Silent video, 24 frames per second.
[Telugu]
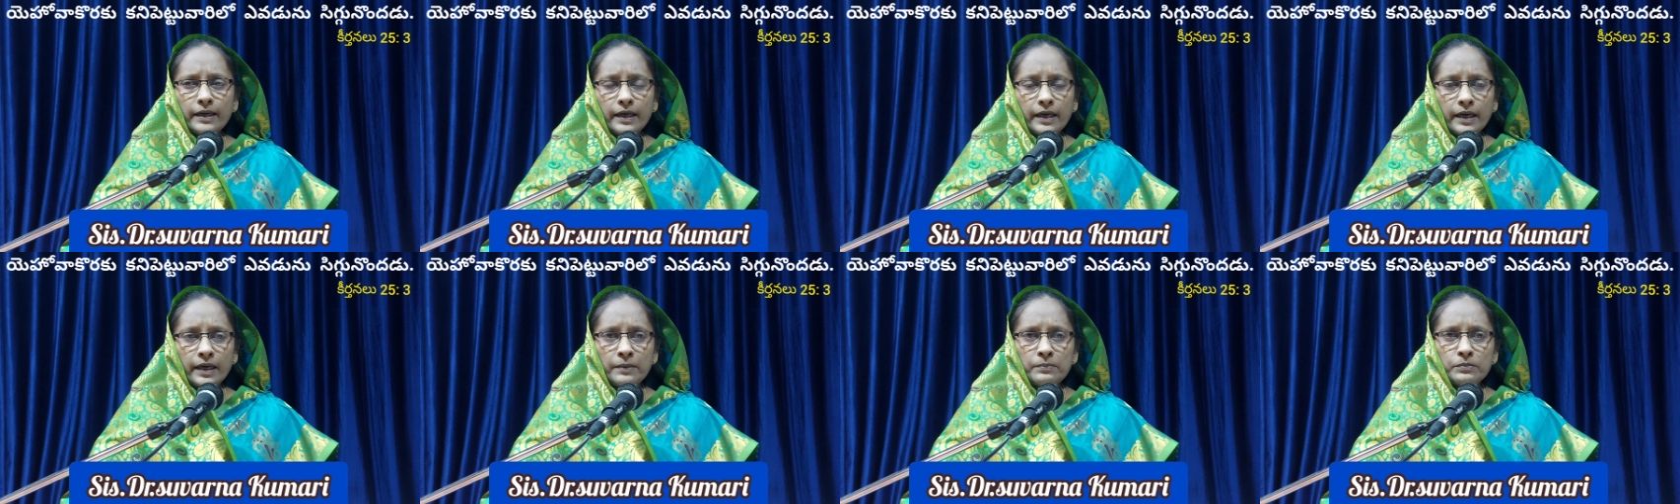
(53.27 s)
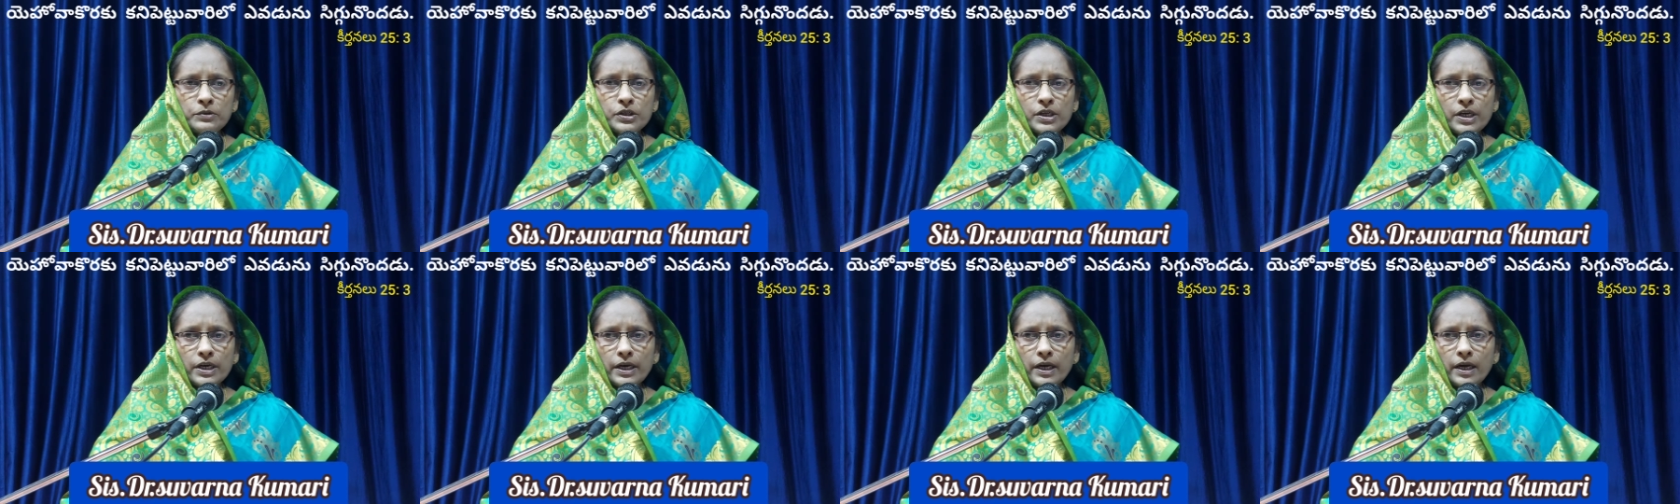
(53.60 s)
ఏం
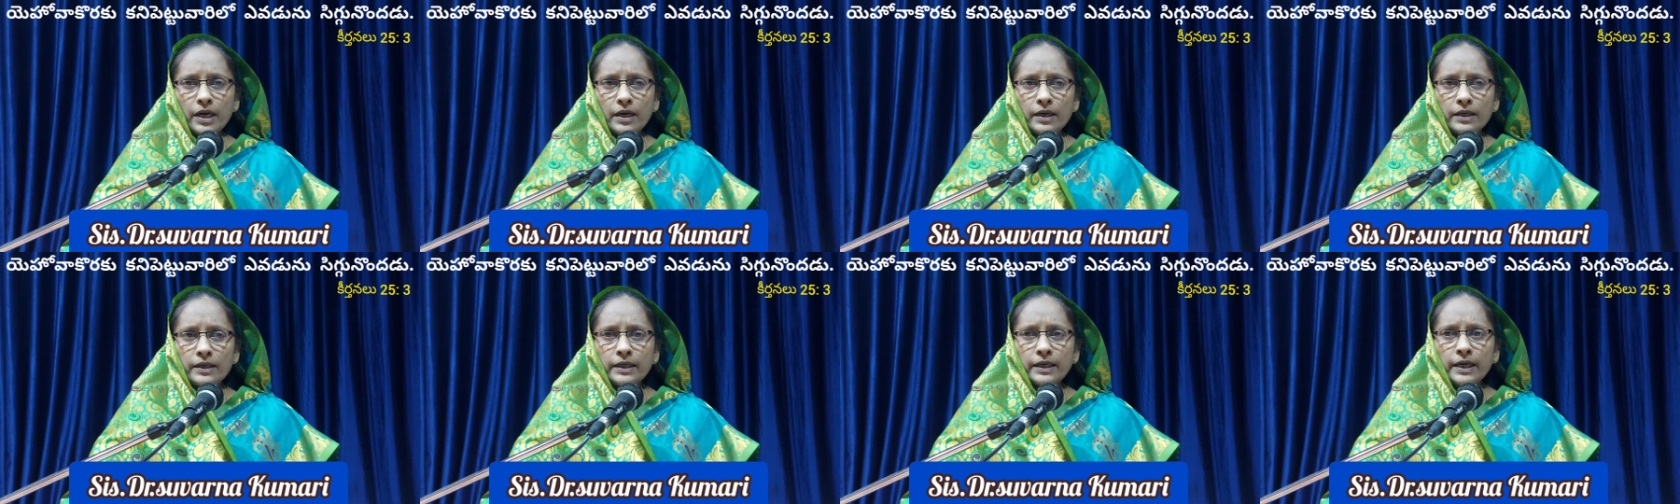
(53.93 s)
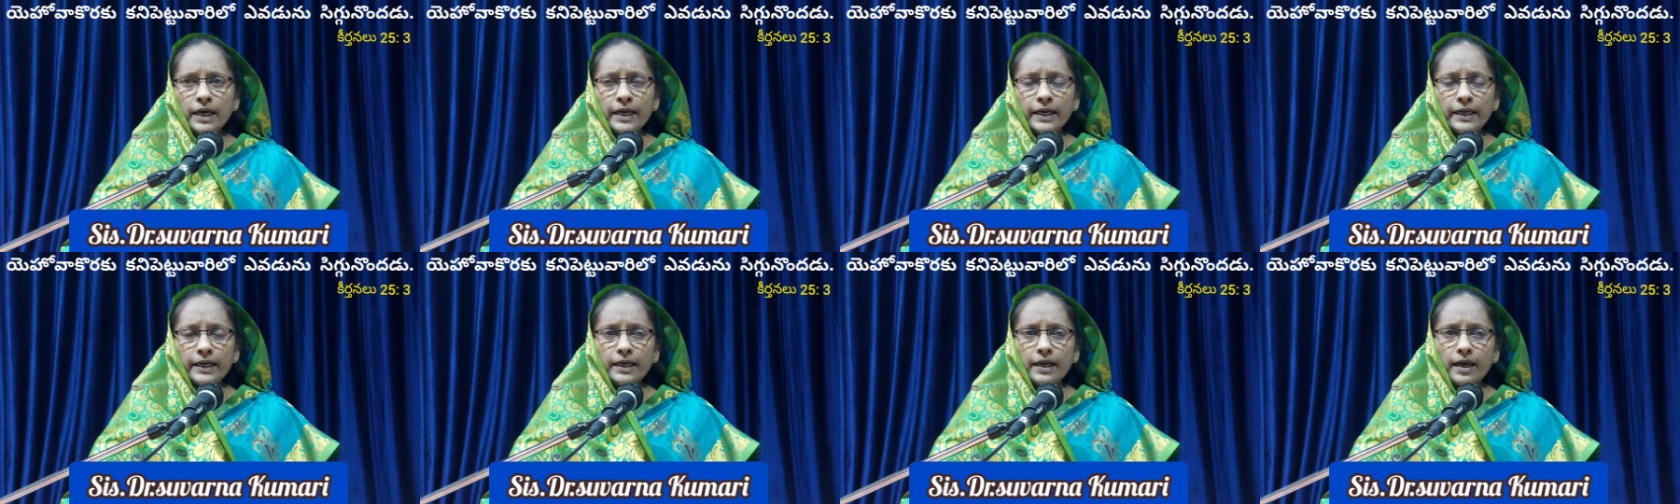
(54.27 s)
చేయాలి
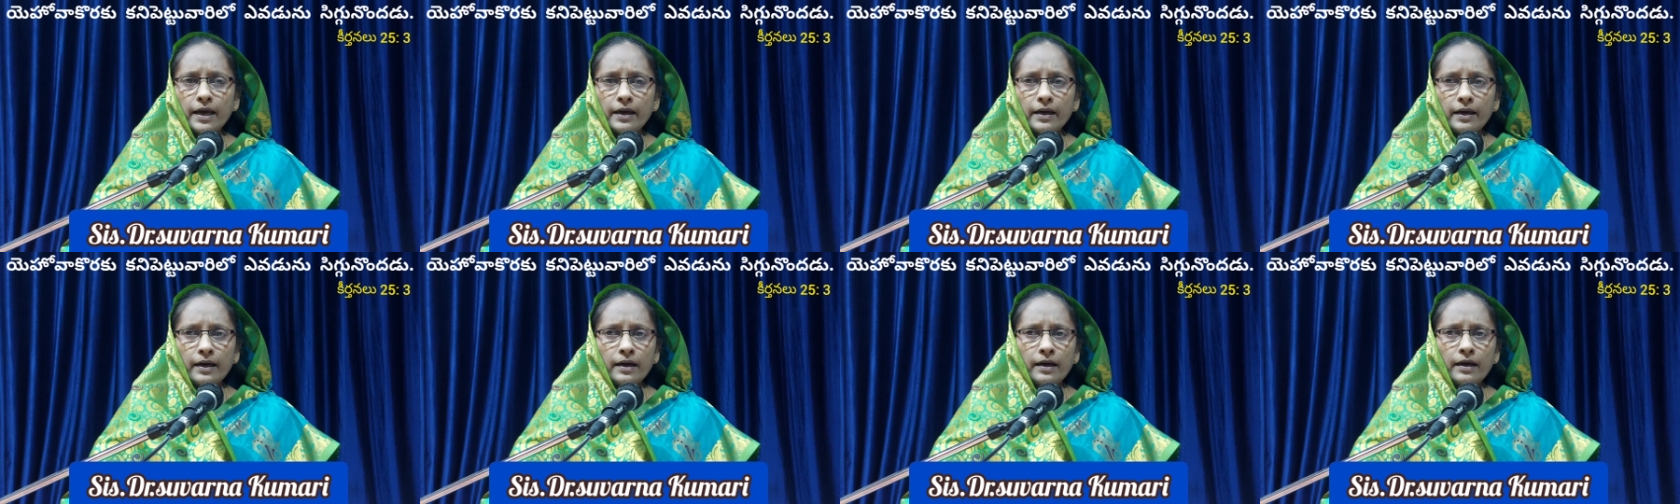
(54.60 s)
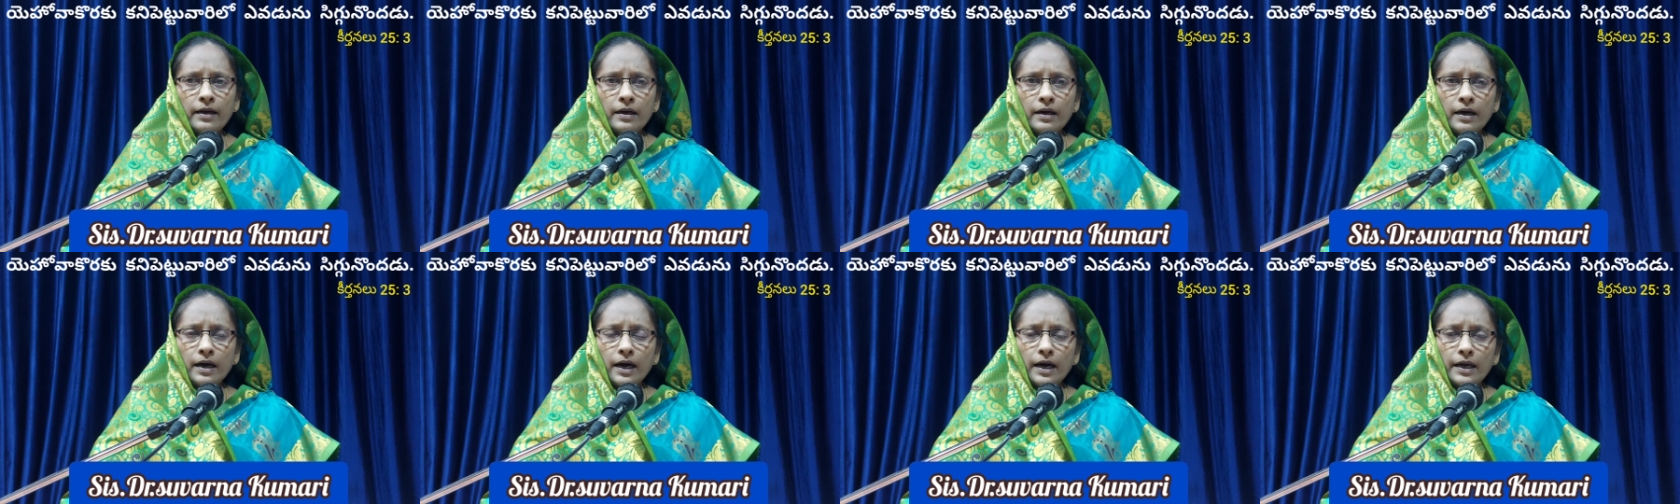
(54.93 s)
ఇలాగా
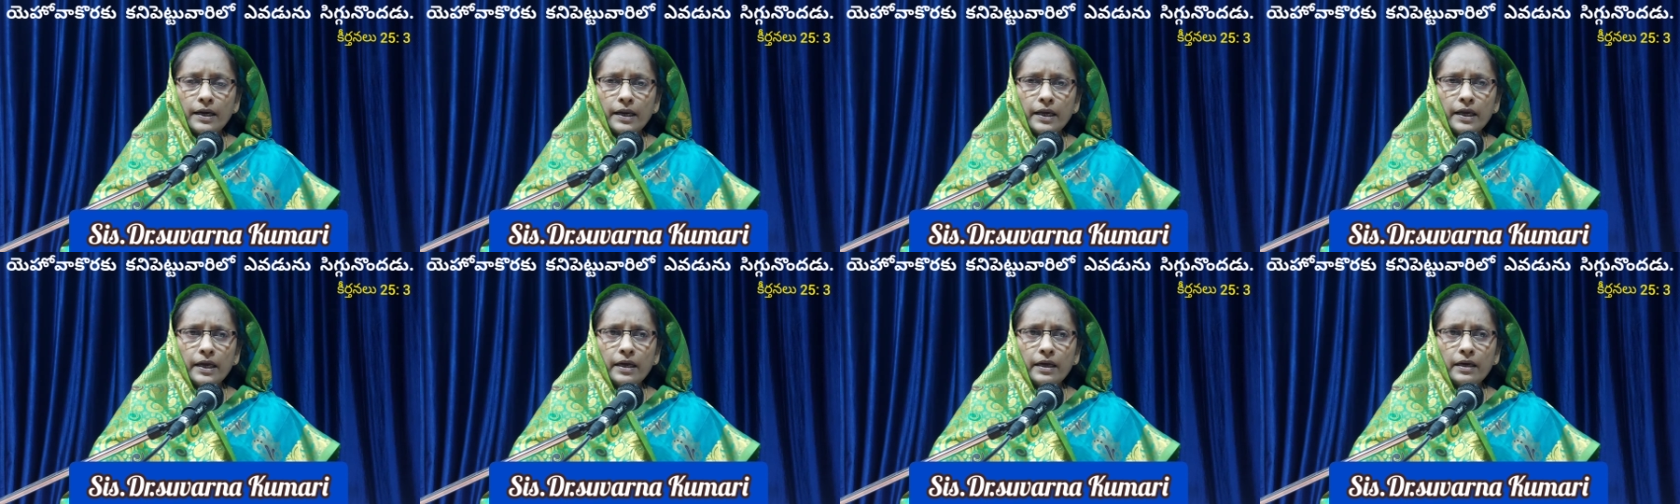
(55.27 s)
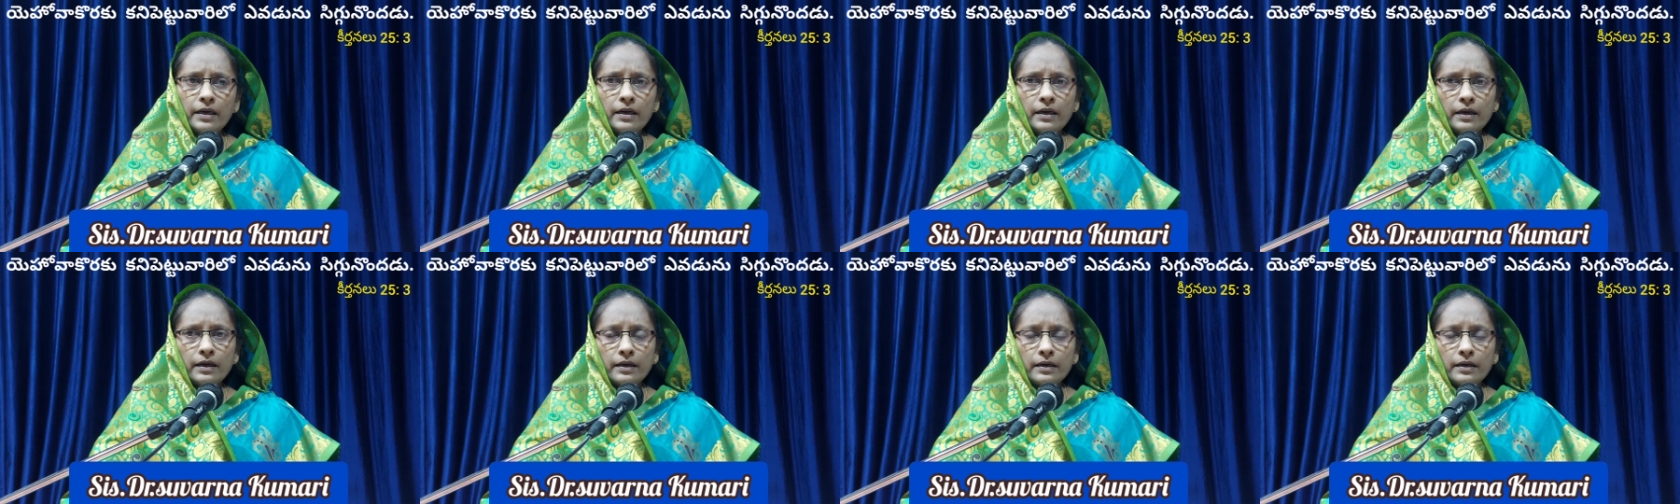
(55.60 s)
అనేక